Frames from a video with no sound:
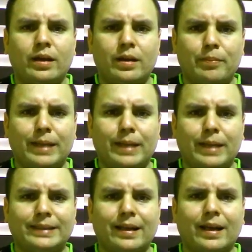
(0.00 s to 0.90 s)
me ha
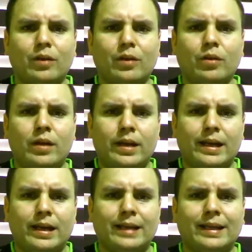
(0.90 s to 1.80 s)
cerrado el
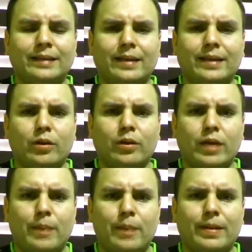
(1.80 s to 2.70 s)
canal anterior, he
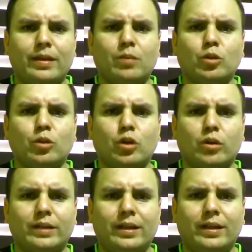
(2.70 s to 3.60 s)
perdido mucho
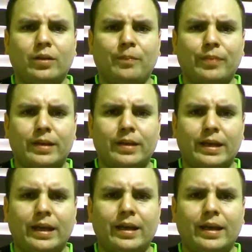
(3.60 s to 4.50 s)
contenido
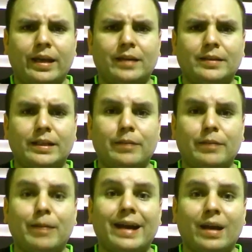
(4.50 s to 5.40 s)
que, y
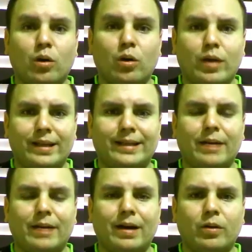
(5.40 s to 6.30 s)
varias horas de
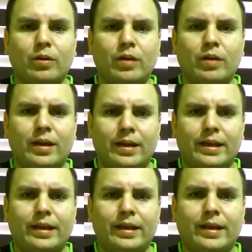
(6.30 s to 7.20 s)
trabajo
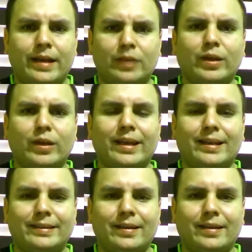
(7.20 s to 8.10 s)
y esto hay que
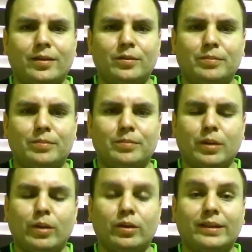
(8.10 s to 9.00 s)
decirlo. Pero
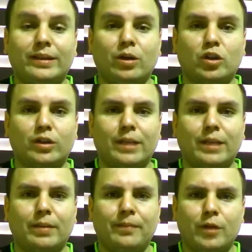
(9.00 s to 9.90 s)
bueno, este es otro
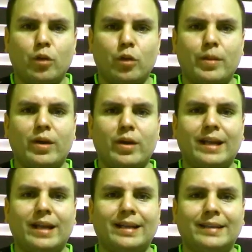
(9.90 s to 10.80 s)
tema, lo mío es el
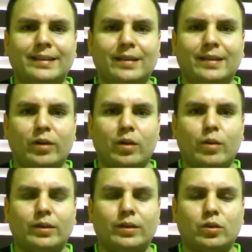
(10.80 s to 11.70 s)
análisis de los
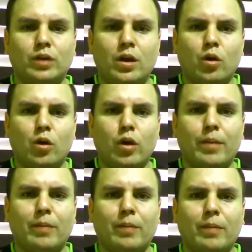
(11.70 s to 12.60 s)
encuentros, Hoy
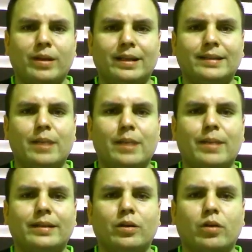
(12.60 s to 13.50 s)
vamos a analizar el
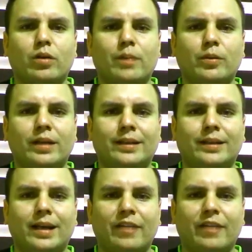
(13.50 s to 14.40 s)
partido correspondiente
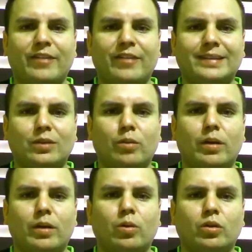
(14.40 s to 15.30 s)
a la fecha número
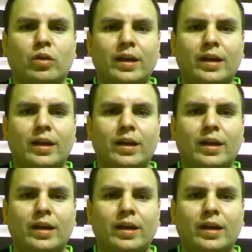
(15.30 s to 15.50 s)
uno